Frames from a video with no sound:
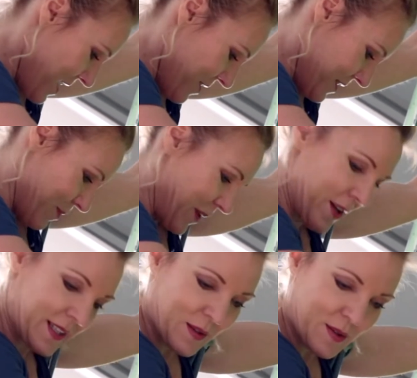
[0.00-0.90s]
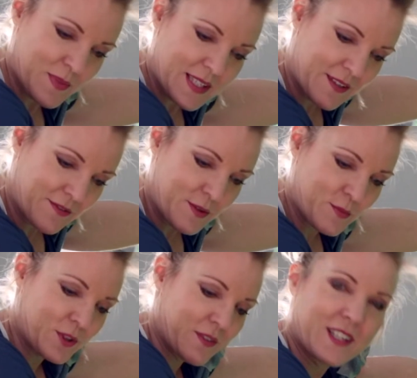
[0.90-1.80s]
Und da brauche ich, glaube ich, ein bisschen viel
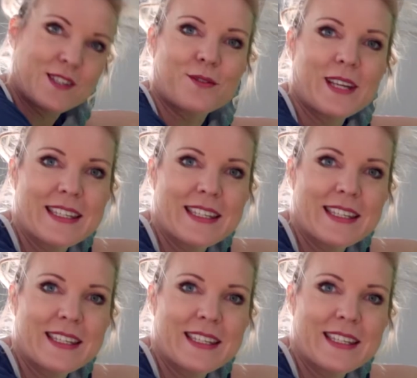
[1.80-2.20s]
Motivation,